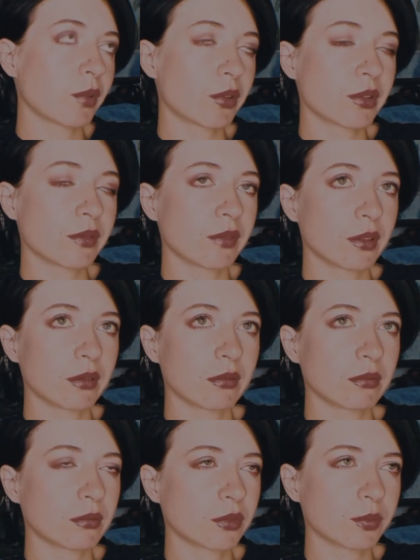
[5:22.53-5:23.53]
противо...
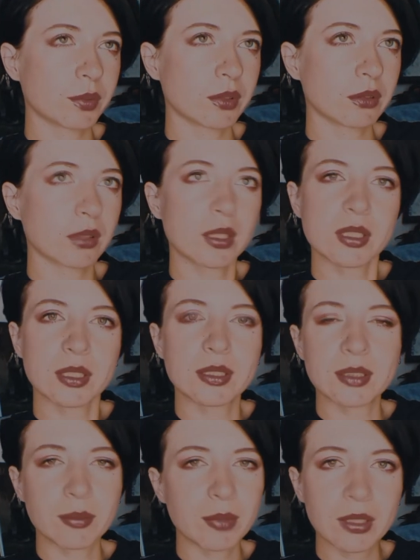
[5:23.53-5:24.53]
Господи,
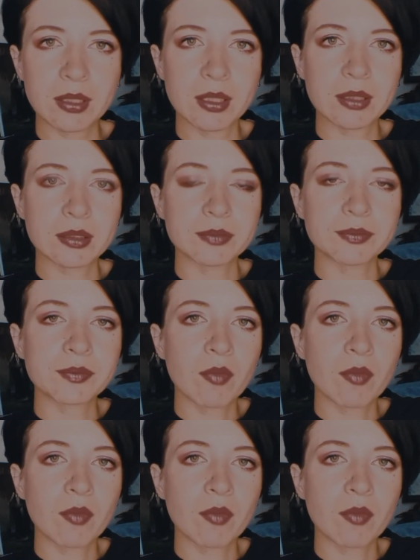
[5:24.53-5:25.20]
антигистаминные эти.